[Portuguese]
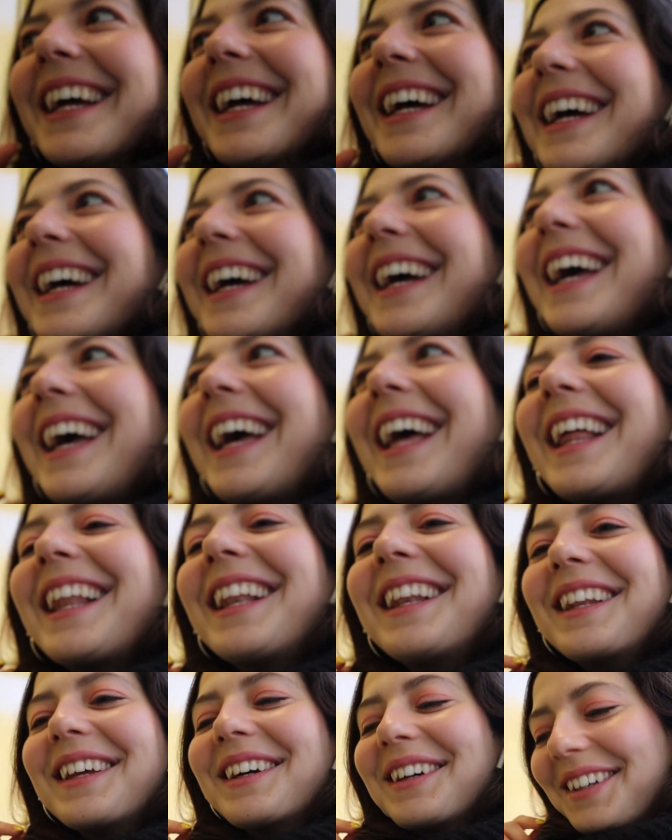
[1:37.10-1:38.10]

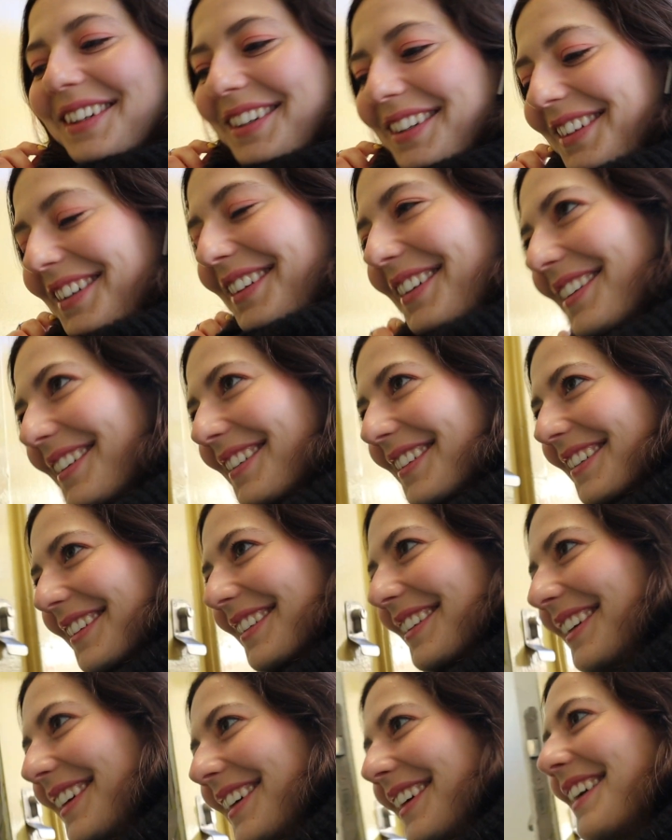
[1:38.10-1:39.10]

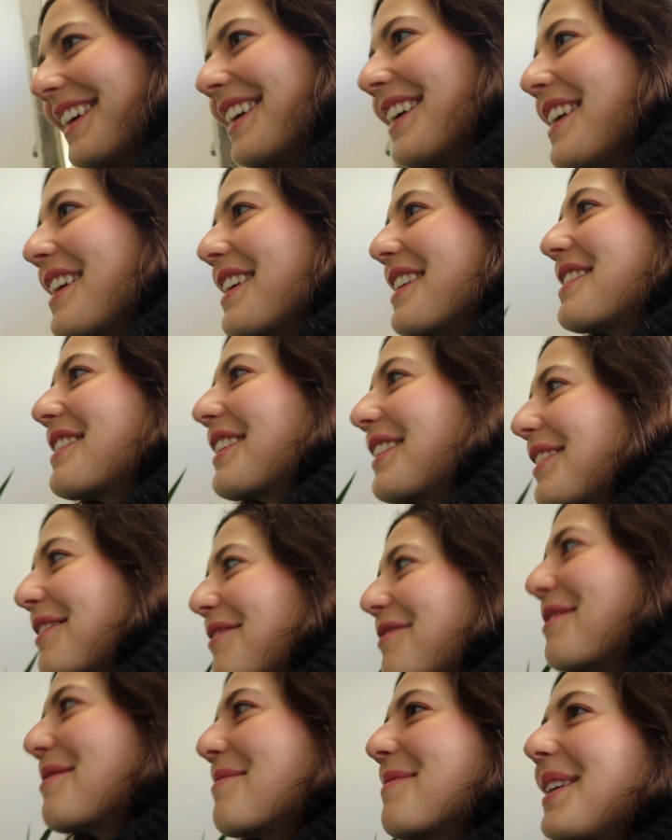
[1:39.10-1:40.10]
Hello! Já
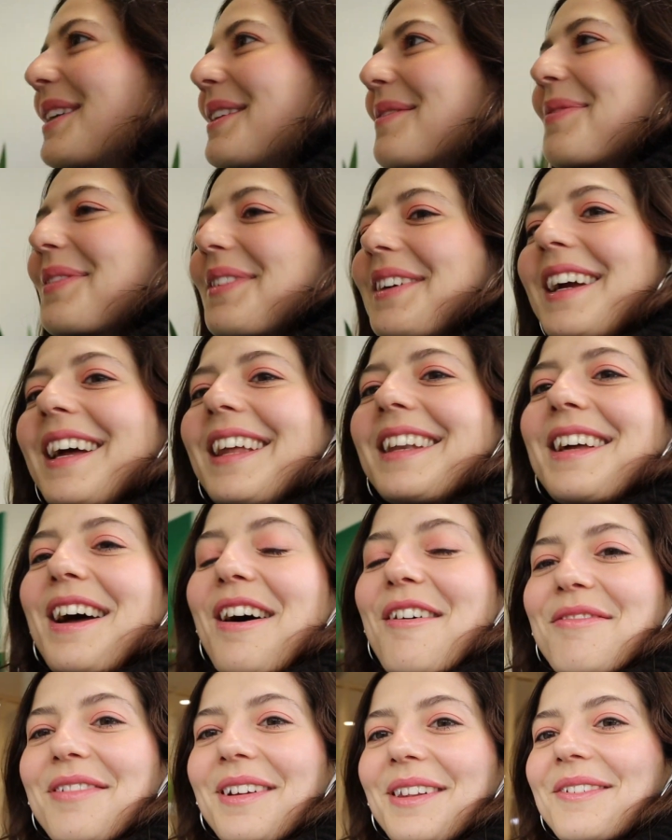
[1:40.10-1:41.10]
tô filmando pro
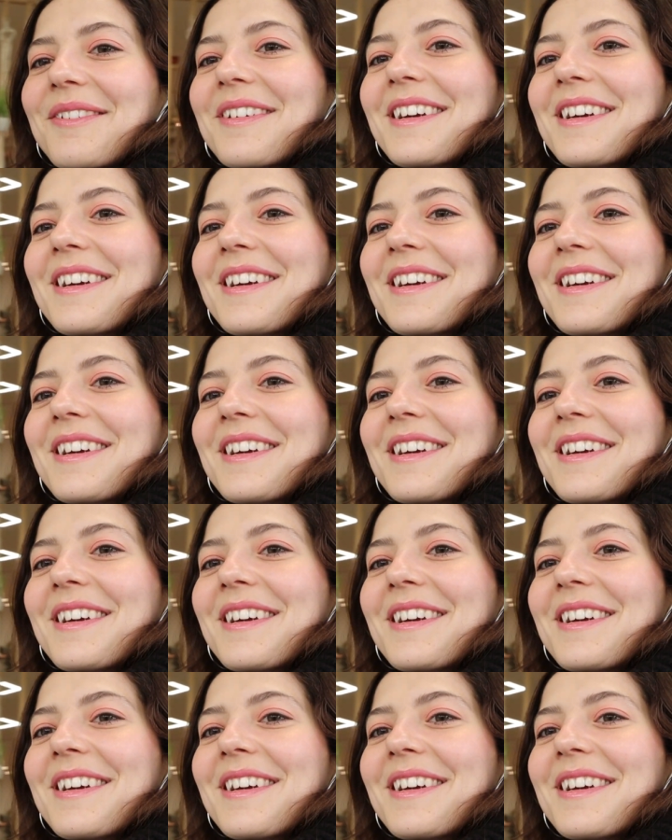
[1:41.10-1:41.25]
canal, fala um